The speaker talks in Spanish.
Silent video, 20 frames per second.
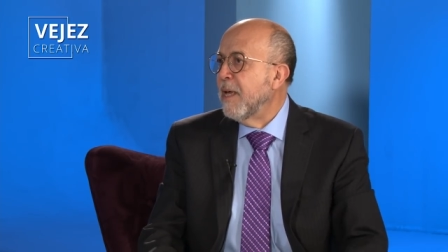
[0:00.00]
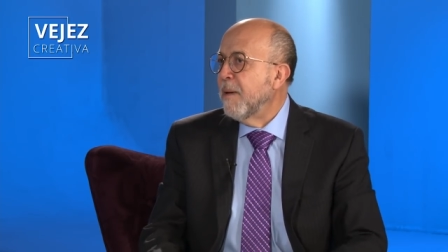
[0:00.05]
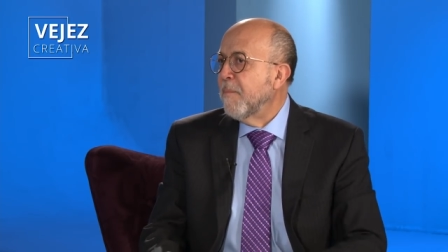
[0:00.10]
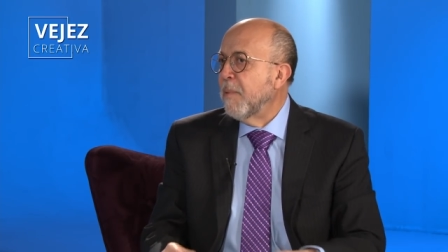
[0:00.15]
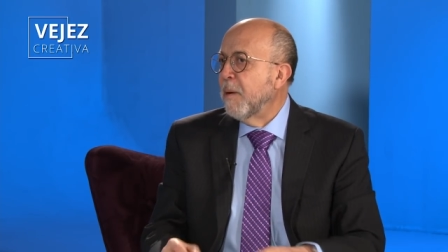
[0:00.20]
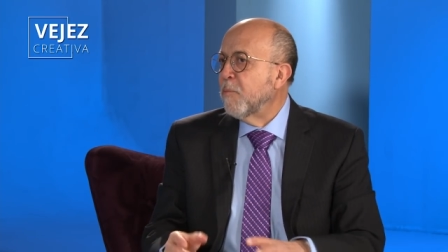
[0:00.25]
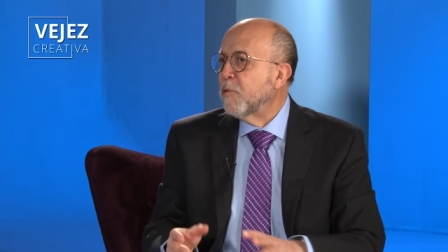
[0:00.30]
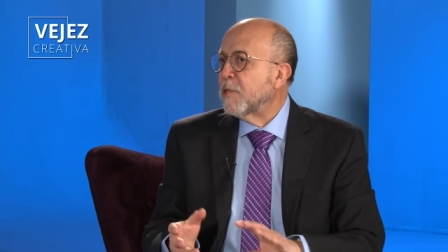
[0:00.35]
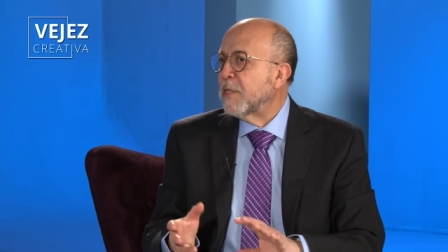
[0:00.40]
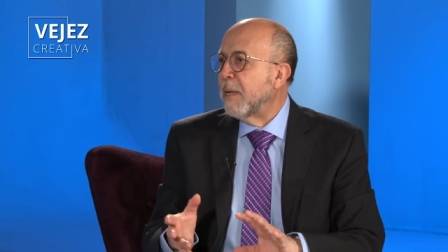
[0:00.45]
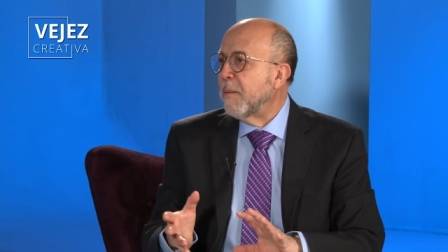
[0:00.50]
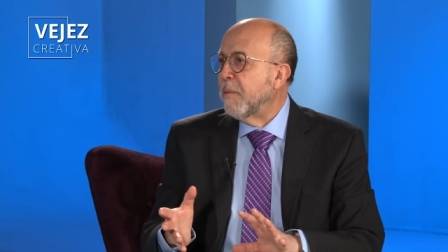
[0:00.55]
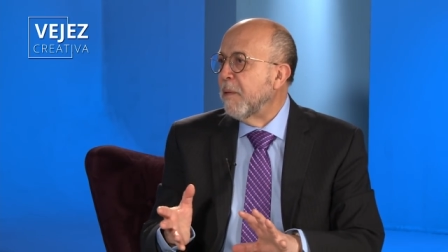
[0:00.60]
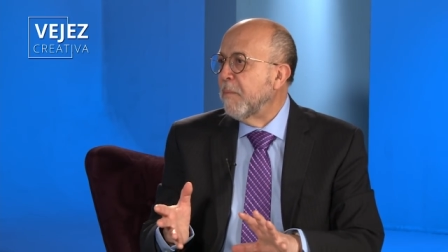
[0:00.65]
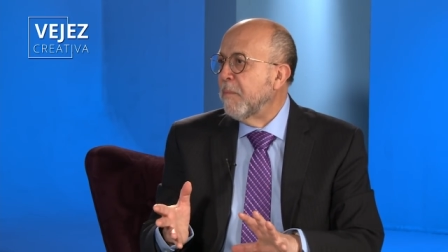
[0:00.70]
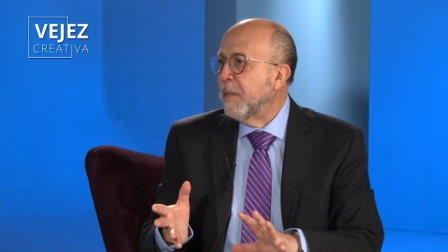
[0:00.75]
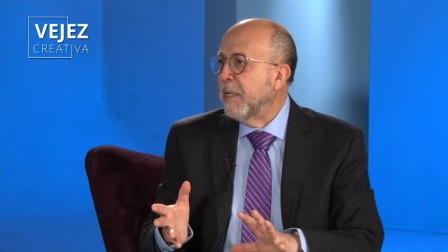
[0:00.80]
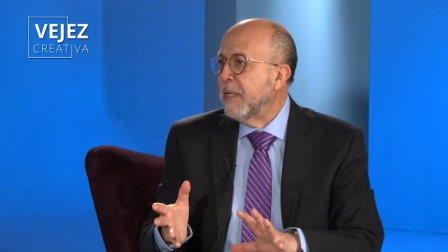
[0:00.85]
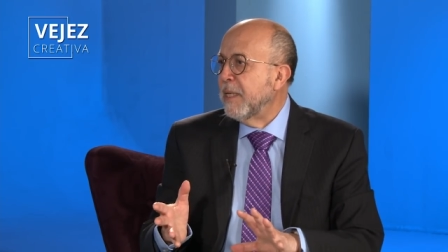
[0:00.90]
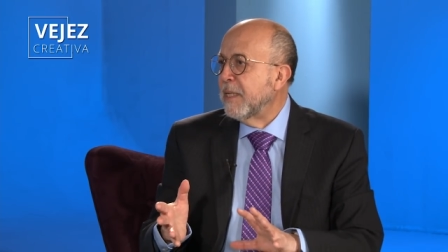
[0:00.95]
Vamos a
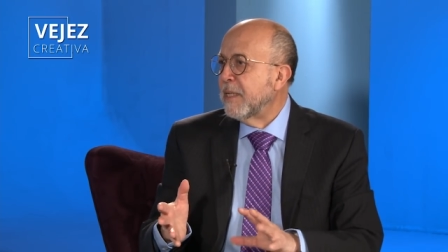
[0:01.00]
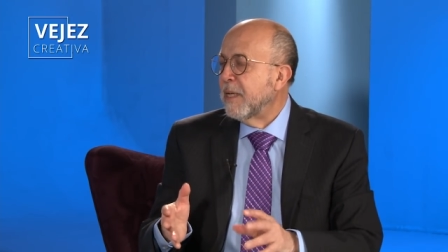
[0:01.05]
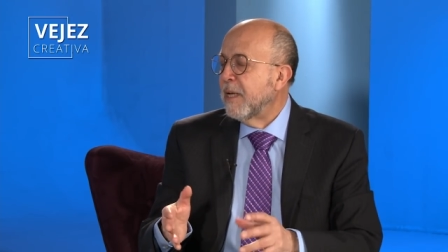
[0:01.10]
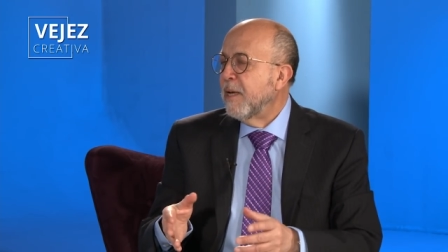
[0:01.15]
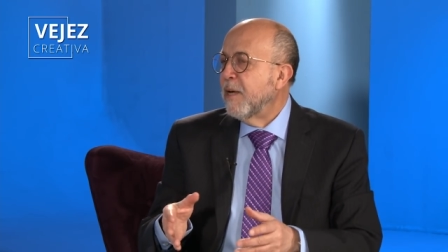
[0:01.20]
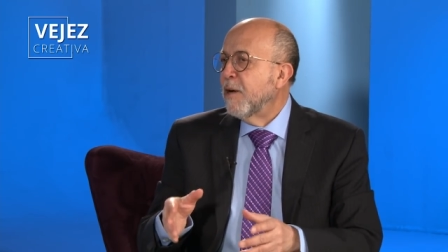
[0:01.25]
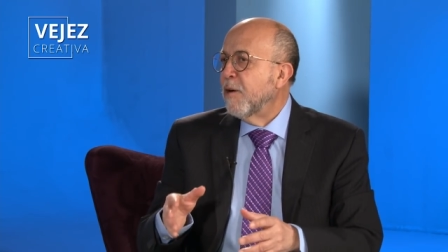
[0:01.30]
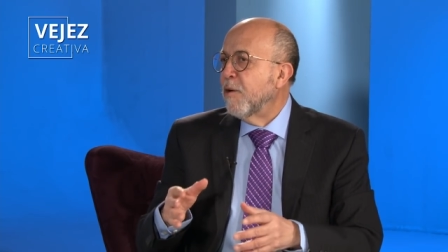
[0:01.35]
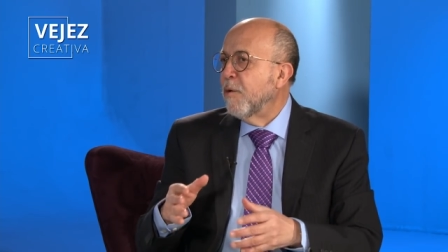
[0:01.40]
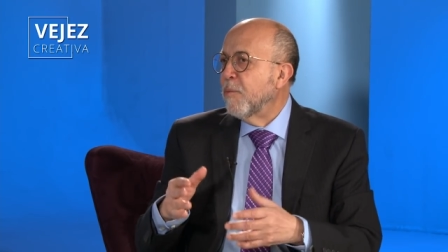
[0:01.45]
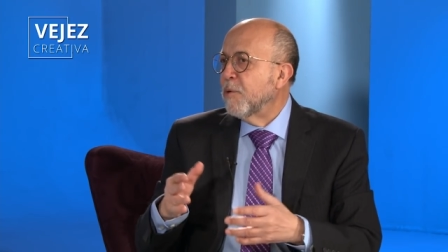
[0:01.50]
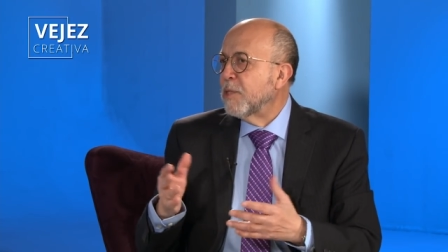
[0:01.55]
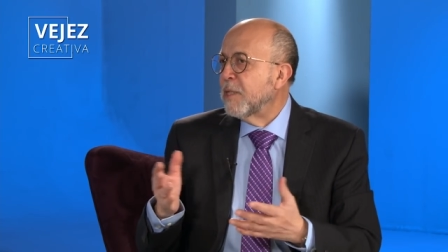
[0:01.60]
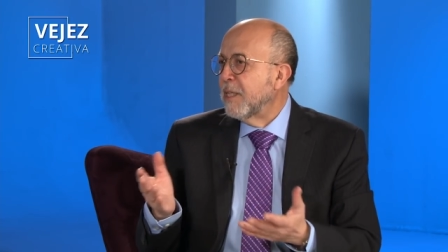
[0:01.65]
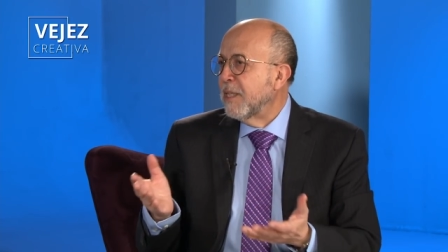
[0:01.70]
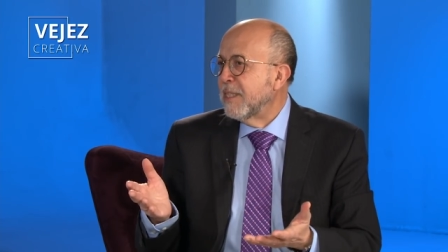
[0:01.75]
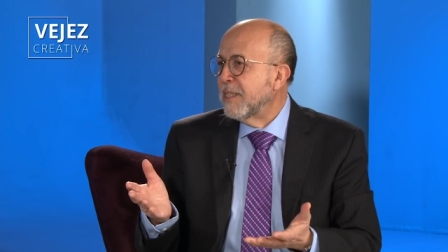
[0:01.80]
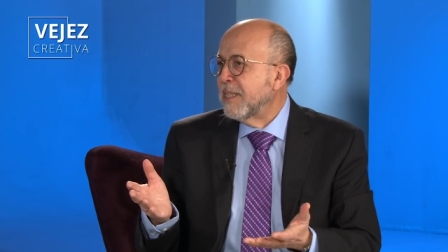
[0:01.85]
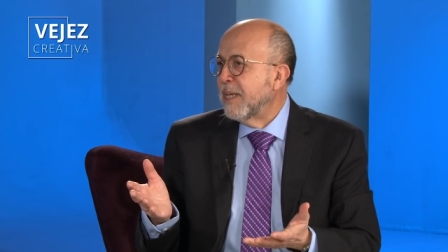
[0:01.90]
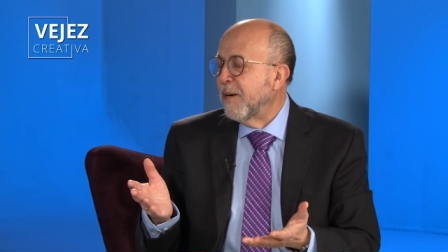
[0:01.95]
vivir, como se
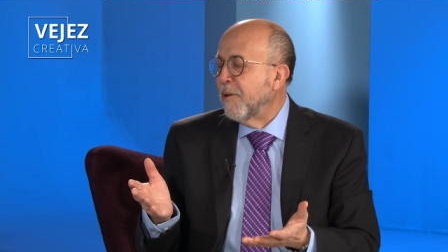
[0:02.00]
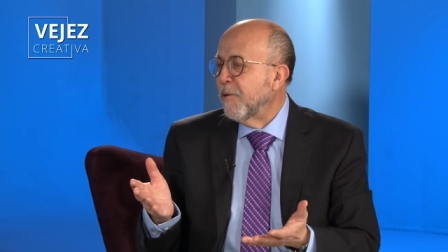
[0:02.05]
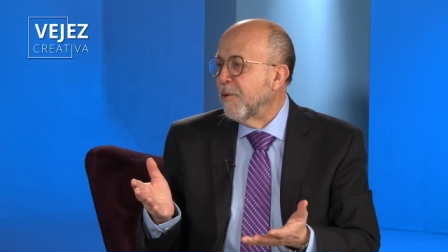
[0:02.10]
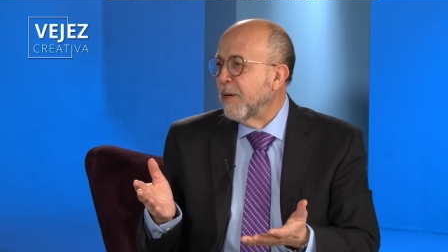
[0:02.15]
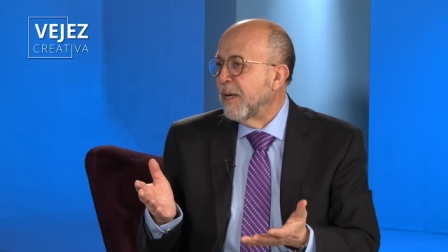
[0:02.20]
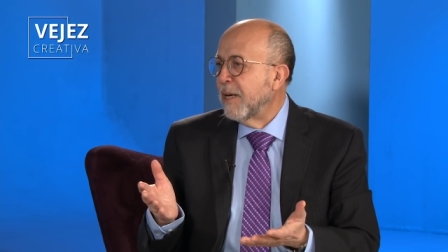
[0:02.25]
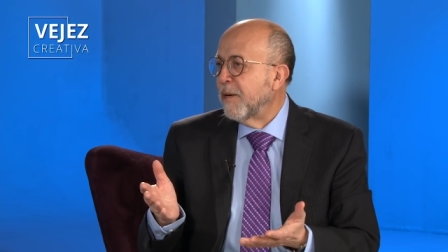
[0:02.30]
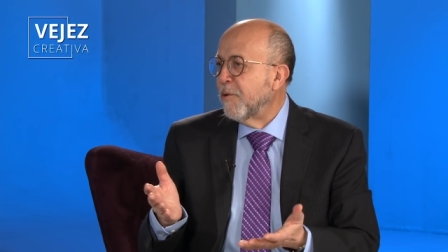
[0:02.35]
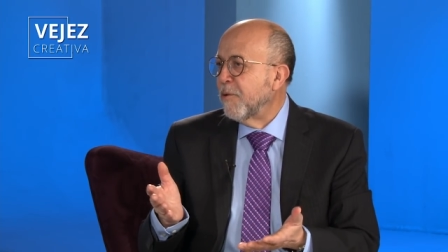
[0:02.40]
dice ahora,